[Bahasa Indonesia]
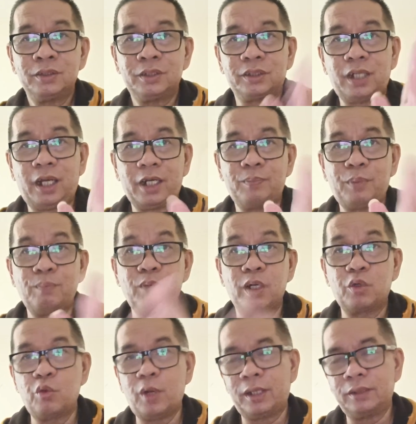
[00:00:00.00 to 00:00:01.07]
setelah ada
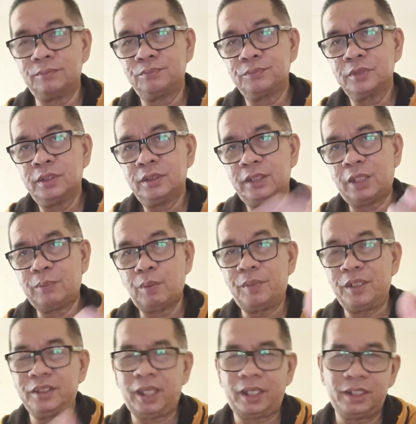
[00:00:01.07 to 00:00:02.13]
pembekuan dari
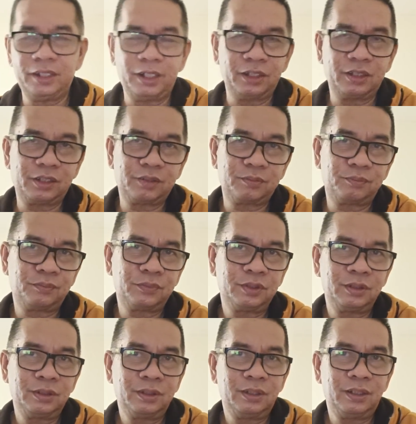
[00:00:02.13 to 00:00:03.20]
pemerintah Inggris
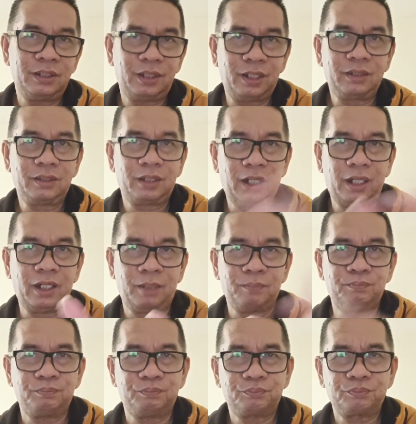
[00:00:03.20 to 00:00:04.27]
ya
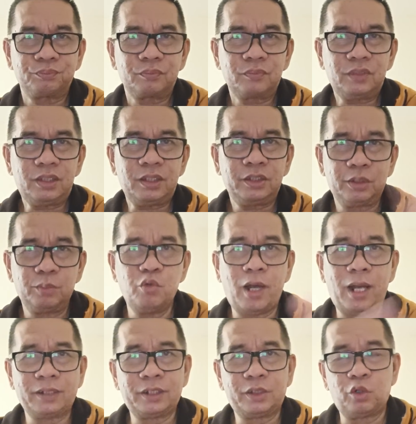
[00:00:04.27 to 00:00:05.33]
terhadap
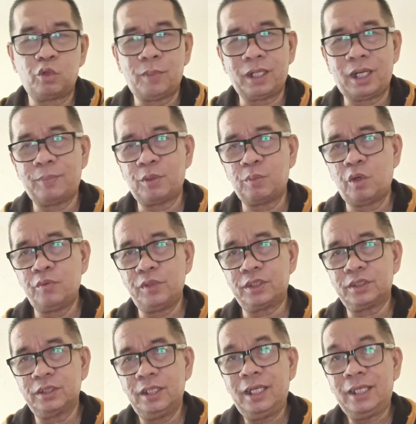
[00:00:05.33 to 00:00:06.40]
semua aset Roman
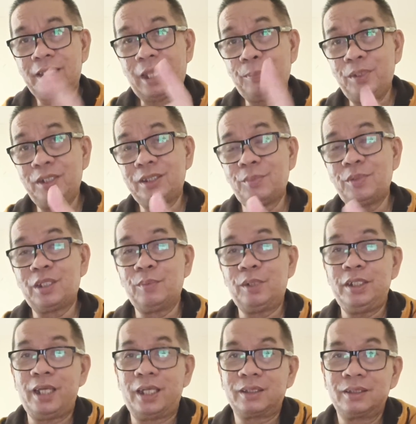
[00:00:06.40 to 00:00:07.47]
Abramovich. Tapi kita bisa
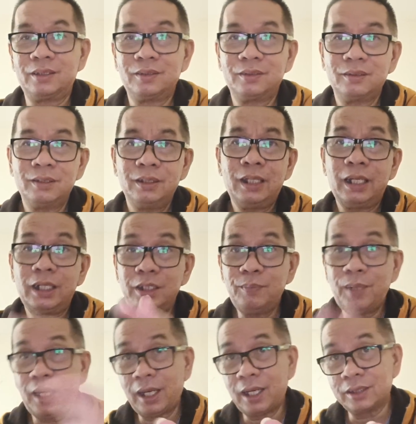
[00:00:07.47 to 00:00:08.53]
melihat,
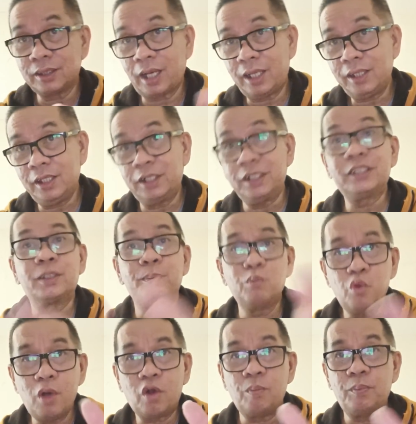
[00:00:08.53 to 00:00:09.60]
lima laga terakhir di
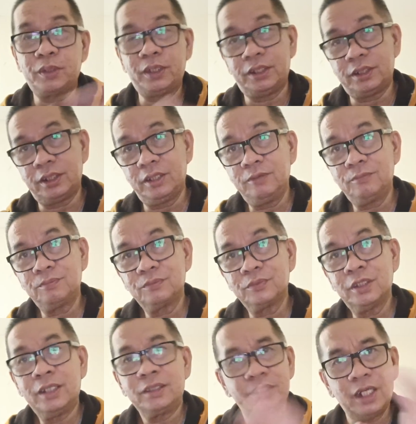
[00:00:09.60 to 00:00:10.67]
semua kompetisi,
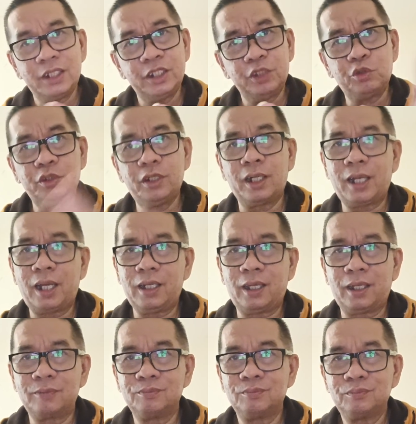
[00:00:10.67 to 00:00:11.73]
Chelsea itu tidak
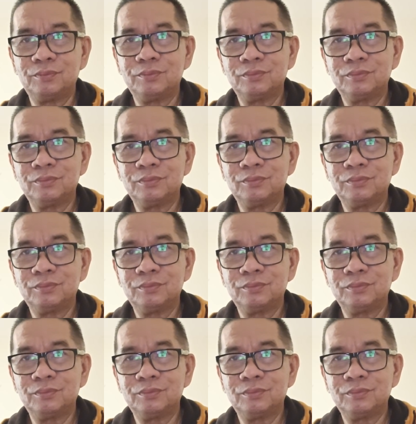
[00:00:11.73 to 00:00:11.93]
kalah.